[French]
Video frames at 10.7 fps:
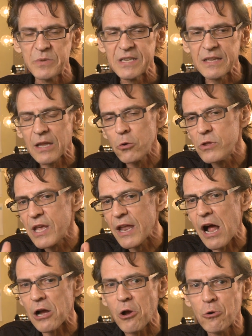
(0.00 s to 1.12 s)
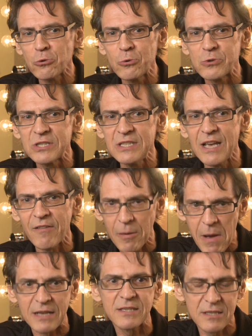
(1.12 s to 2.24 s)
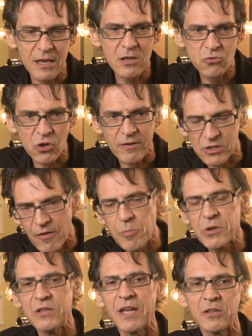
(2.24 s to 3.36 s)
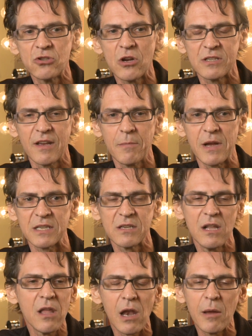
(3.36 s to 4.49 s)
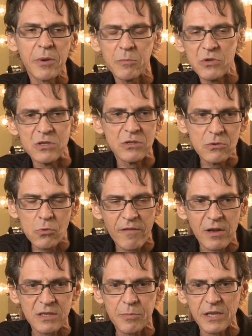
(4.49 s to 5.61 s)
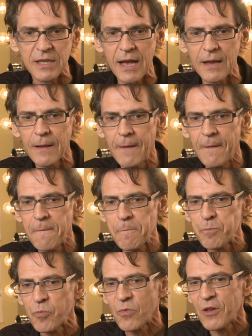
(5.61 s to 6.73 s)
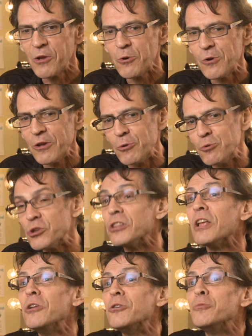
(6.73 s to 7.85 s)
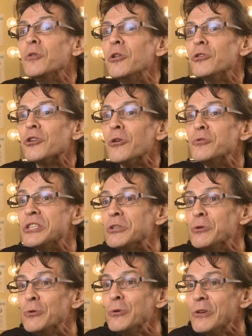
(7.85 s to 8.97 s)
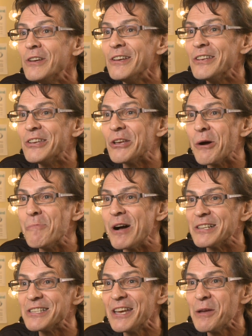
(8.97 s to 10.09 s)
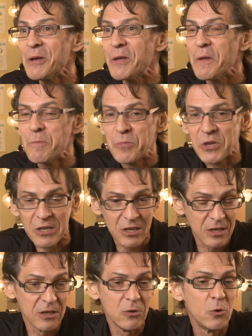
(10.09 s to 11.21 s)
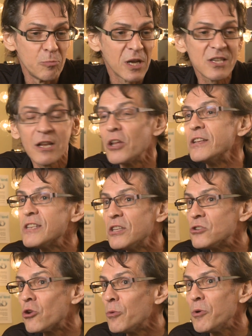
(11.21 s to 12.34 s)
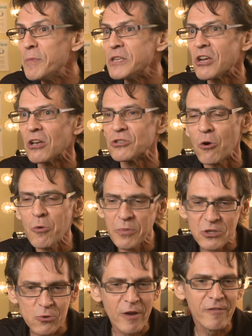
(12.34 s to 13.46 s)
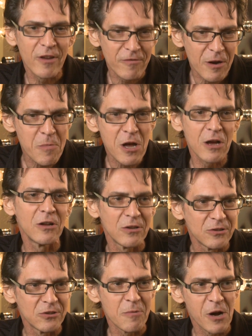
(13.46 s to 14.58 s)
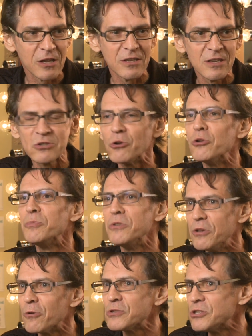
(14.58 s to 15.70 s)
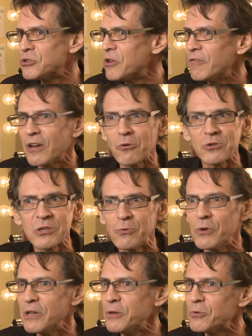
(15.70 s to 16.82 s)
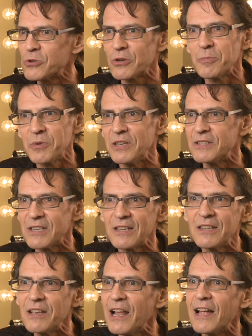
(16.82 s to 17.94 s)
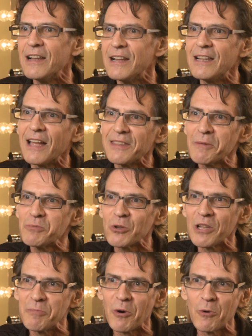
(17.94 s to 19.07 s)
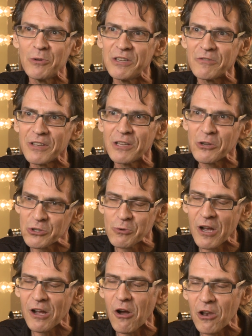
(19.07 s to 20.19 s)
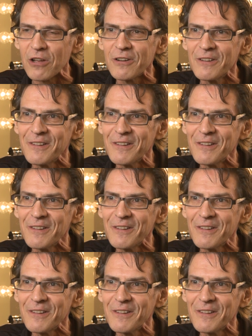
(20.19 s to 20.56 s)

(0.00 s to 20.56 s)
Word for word: Puis c'était une des rencontres aussi avec Marcel. J'avais pris le temps de jaser avec Marcel dans l'après-midi ou avant le spectacle, où j'étais le, jeune jeune cul qui commençait. Puis qui, Marcel connaissait déjà un peu mes chansons, puis je lui avais vraiment demandé son opinion si je devais continuer tout ça. Puis ça a été la, la tape sur l'épaule qui a fait que je suis encore là.